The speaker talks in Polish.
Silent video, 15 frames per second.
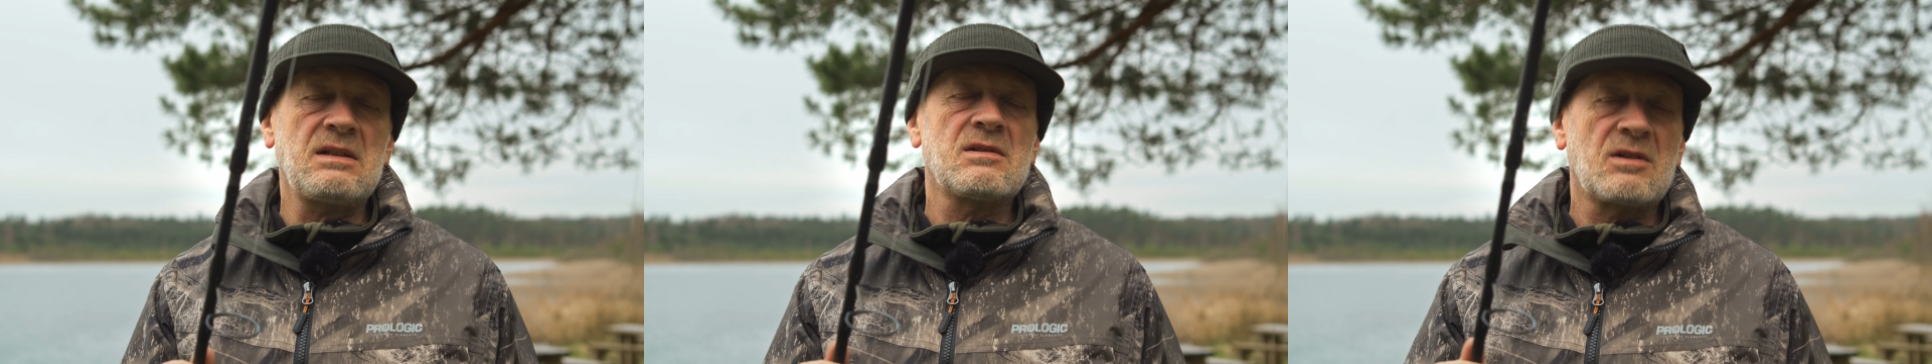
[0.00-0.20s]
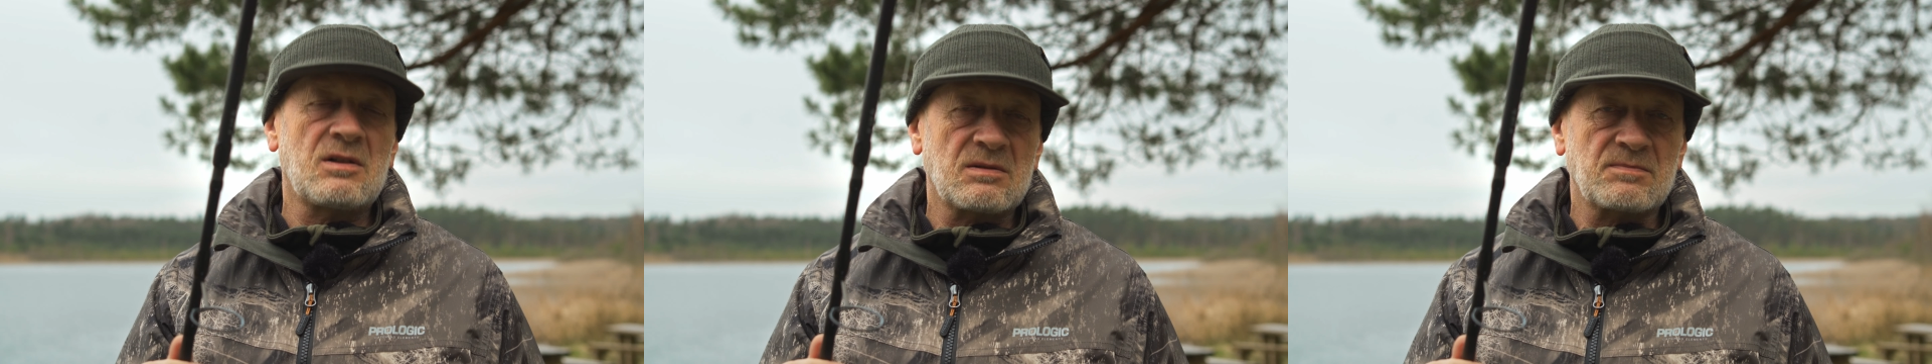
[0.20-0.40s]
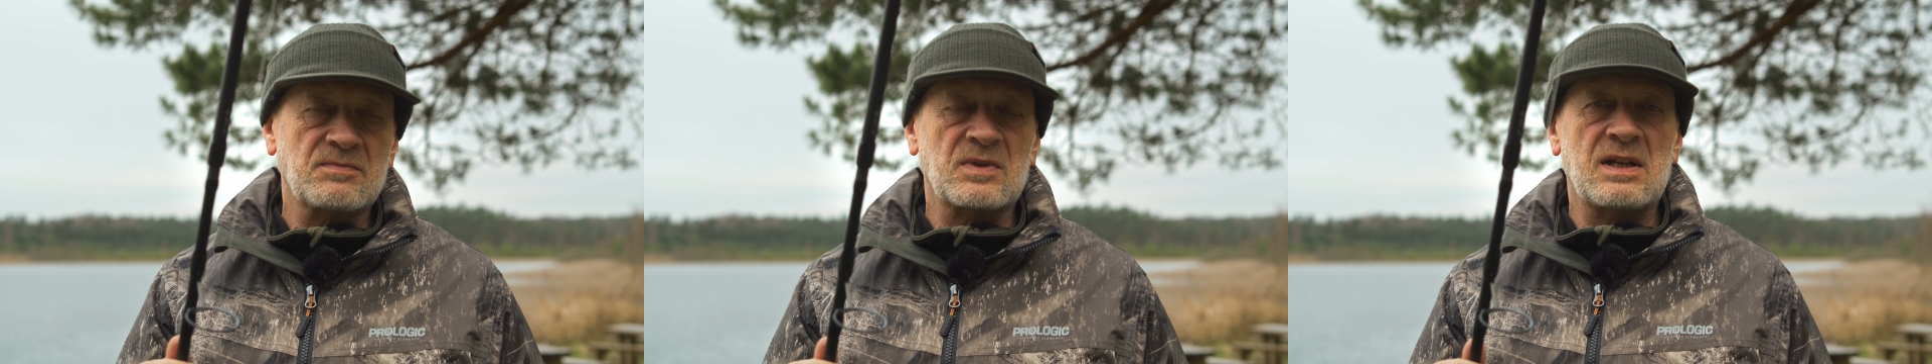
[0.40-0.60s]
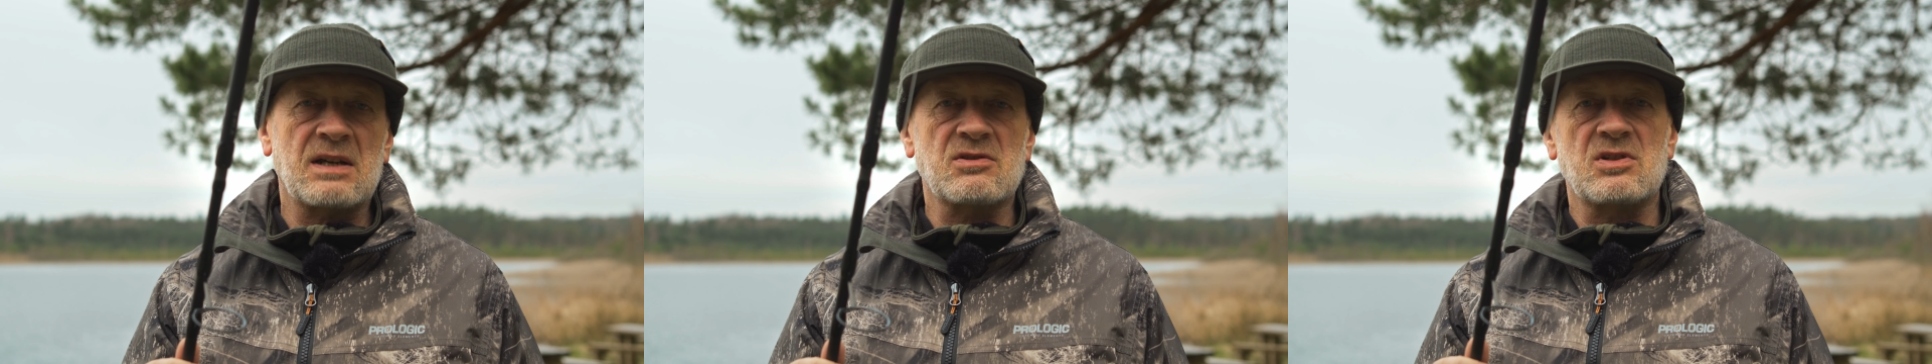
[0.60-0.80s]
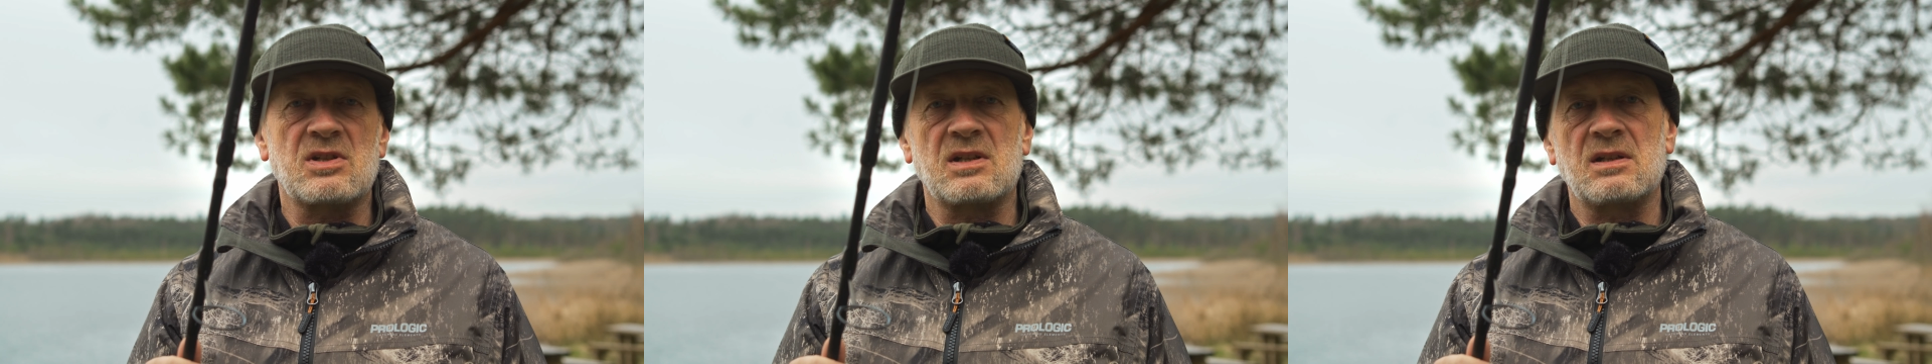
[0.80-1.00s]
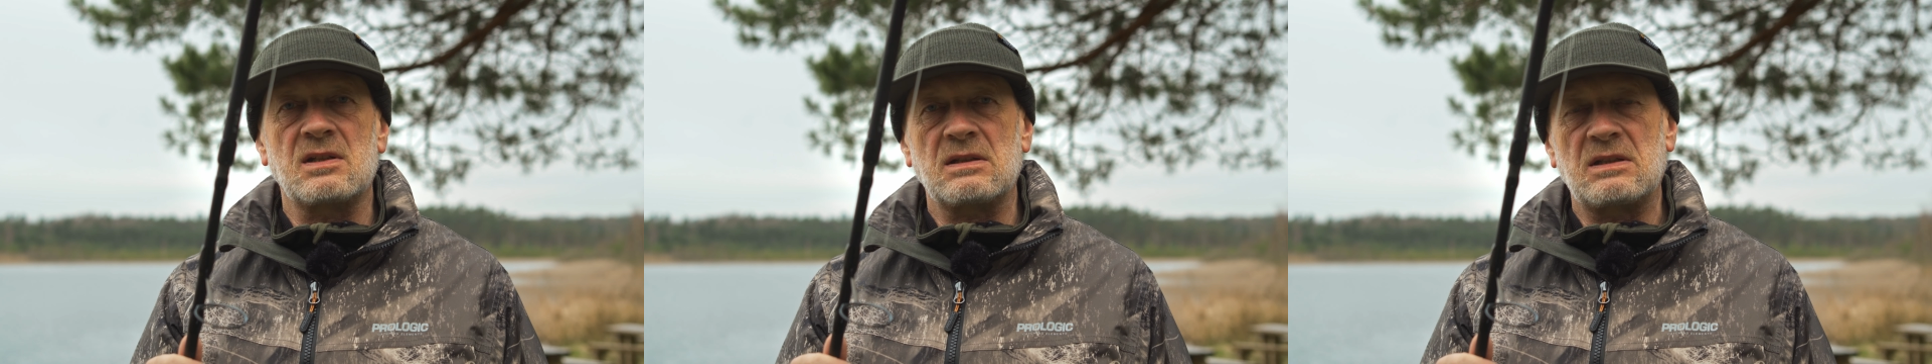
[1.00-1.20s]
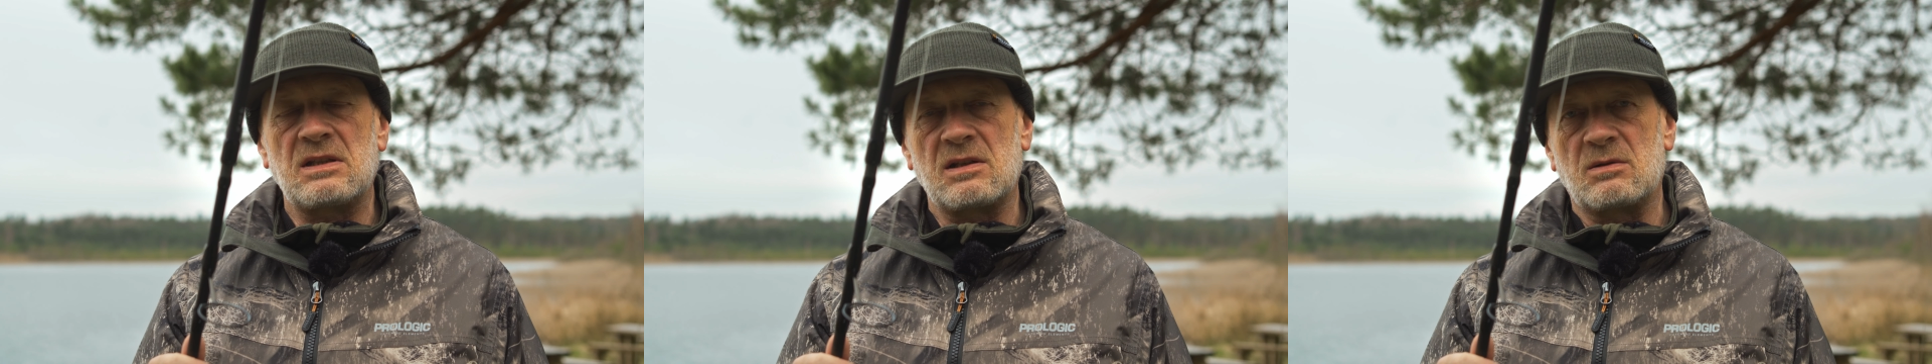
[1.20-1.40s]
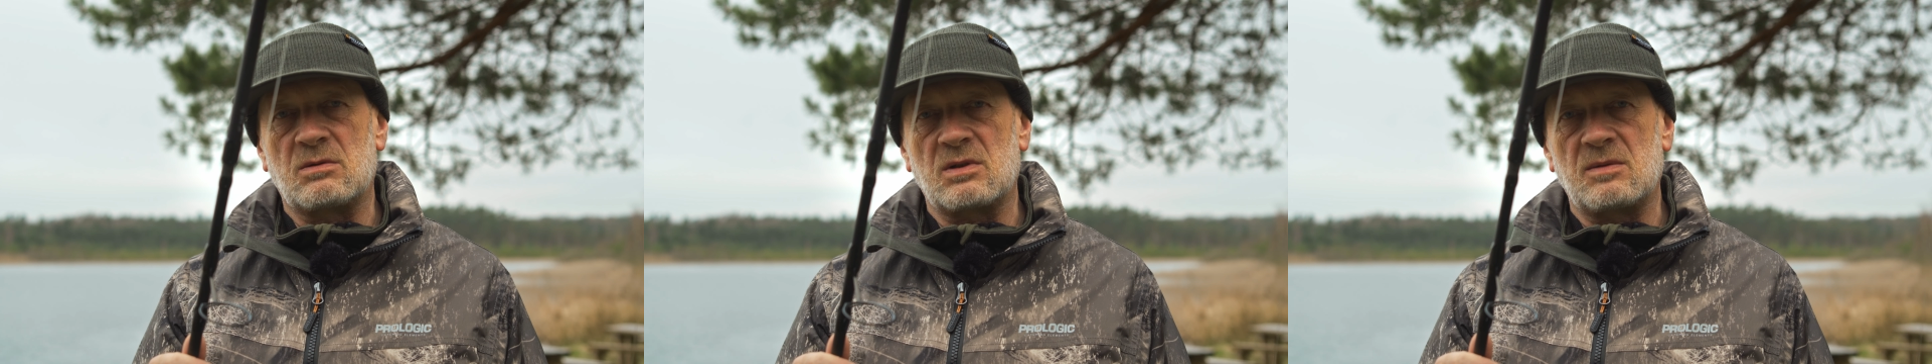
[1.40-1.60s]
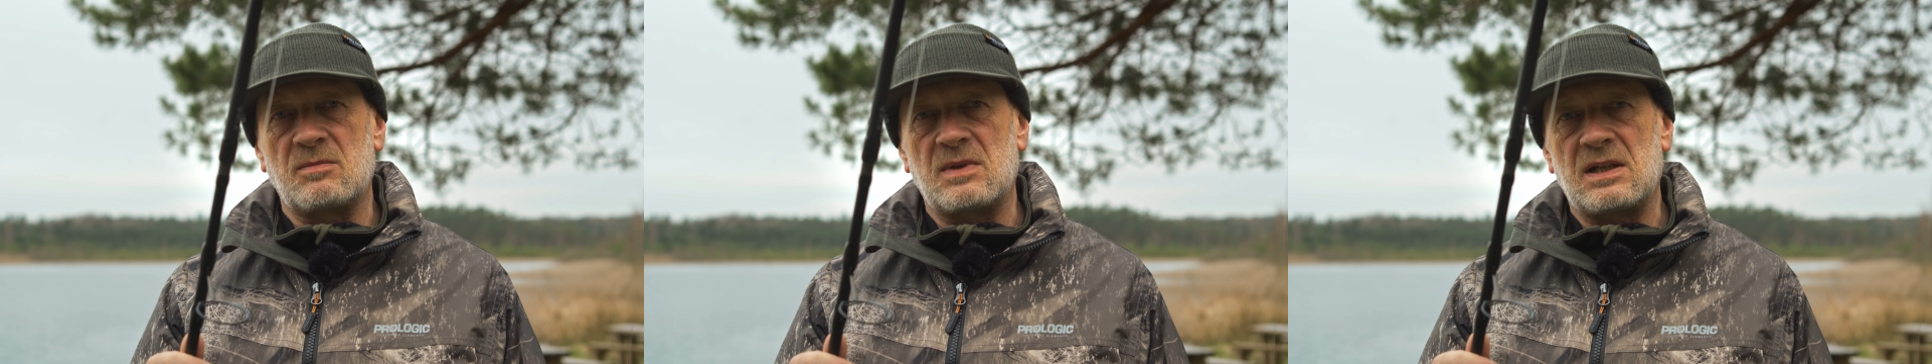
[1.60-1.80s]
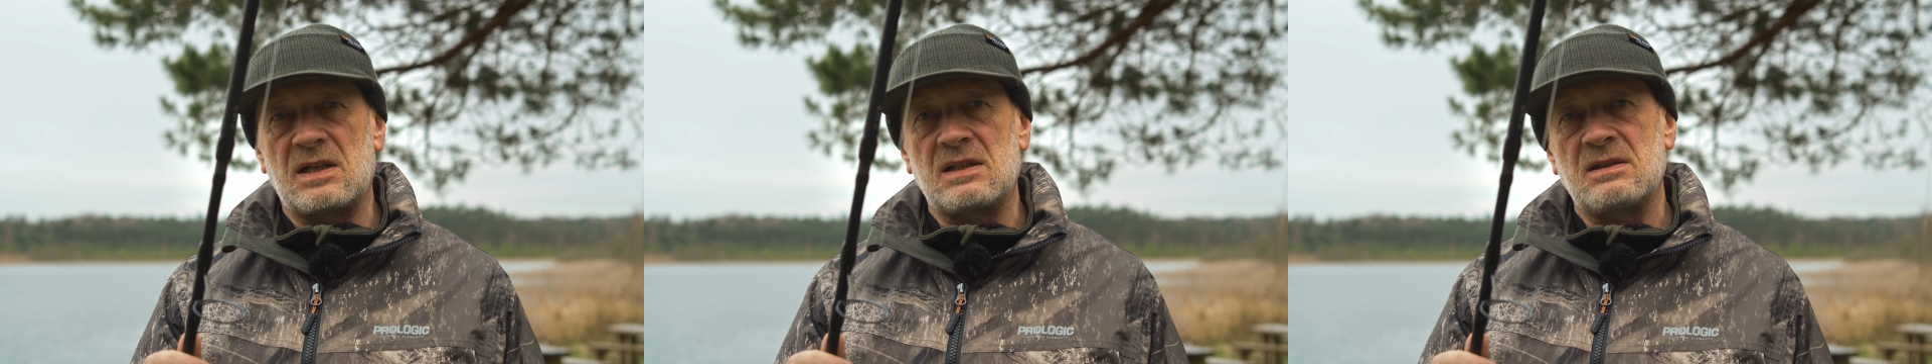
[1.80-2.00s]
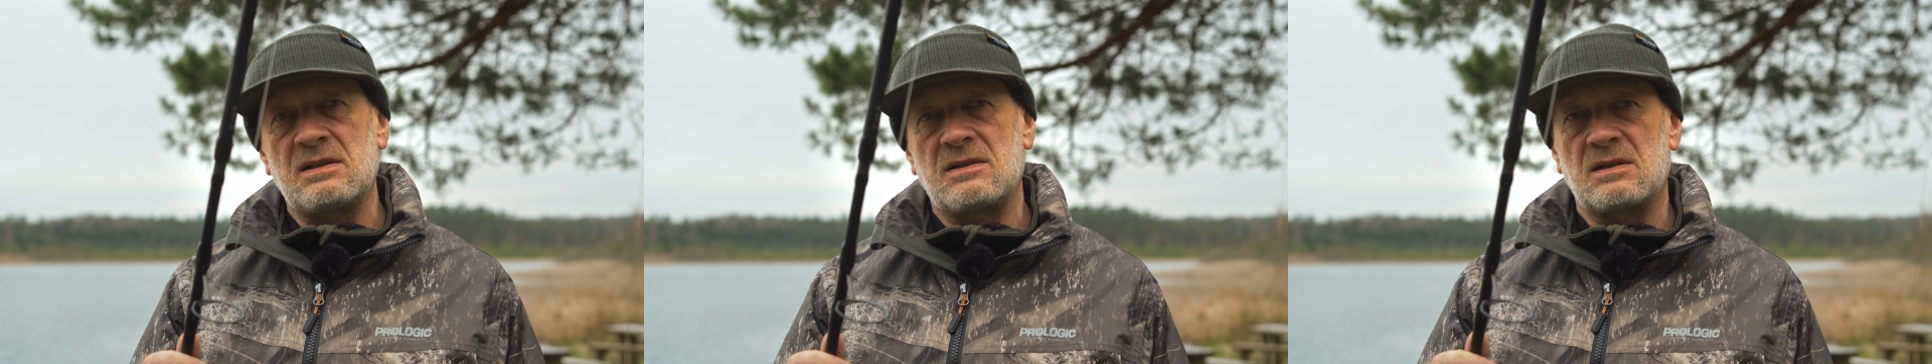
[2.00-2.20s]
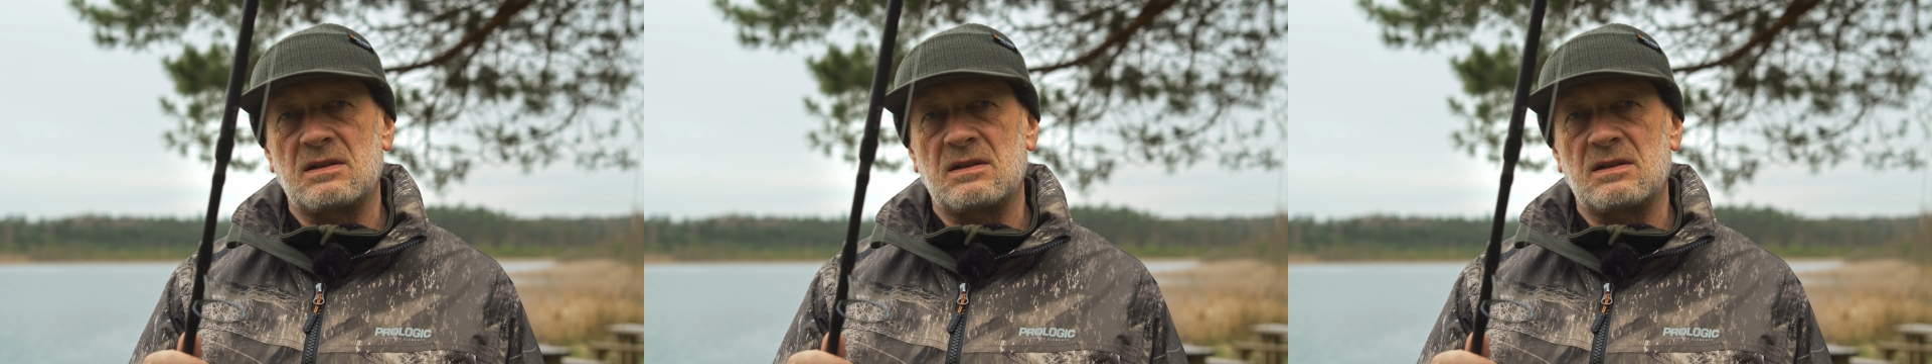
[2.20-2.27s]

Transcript: No, każdy kij, który ma